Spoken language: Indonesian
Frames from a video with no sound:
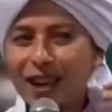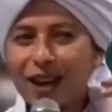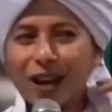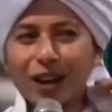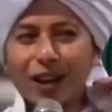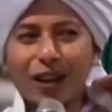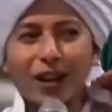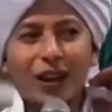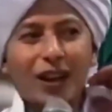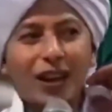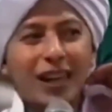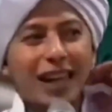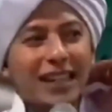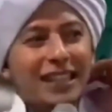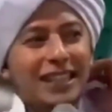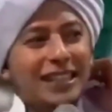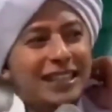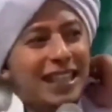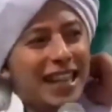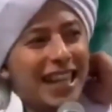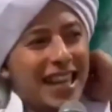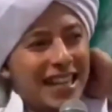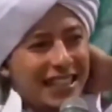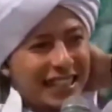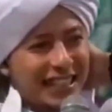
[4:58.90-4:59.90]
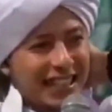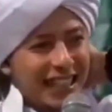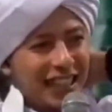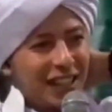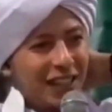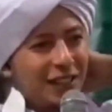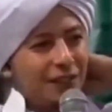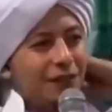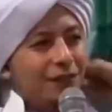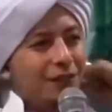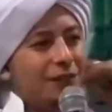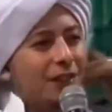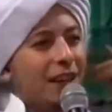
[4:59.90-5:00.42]
Allah kan jelasin.
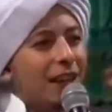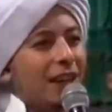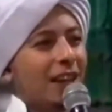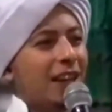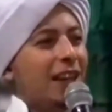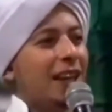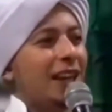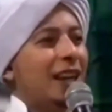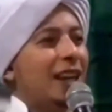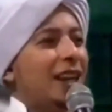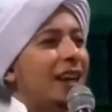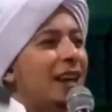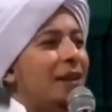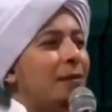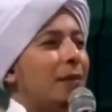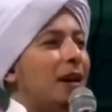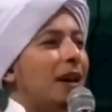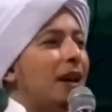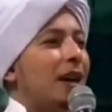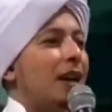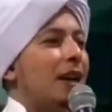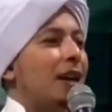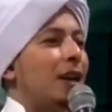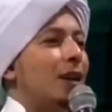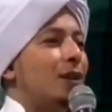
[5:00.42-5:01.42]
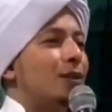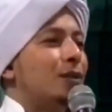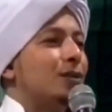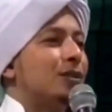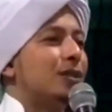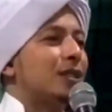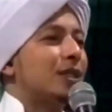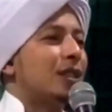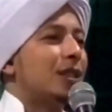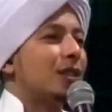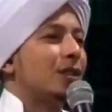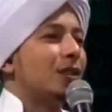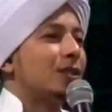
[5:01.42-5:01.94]
Fa inna ma'al
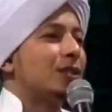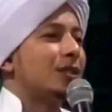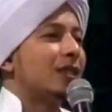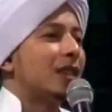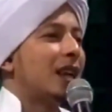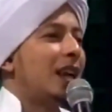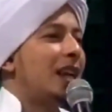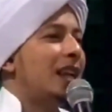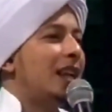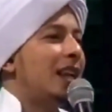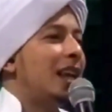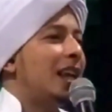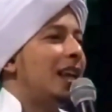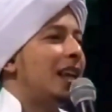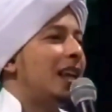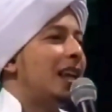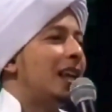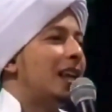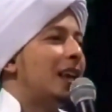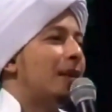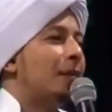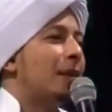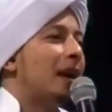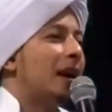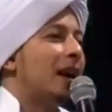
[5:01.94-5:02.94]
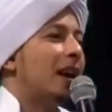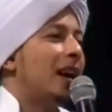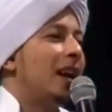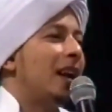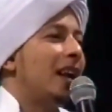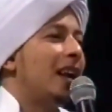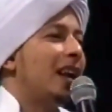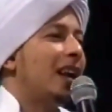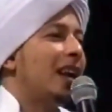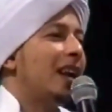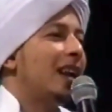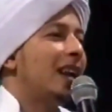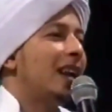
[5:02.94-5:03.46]
usri usra inna ma'al.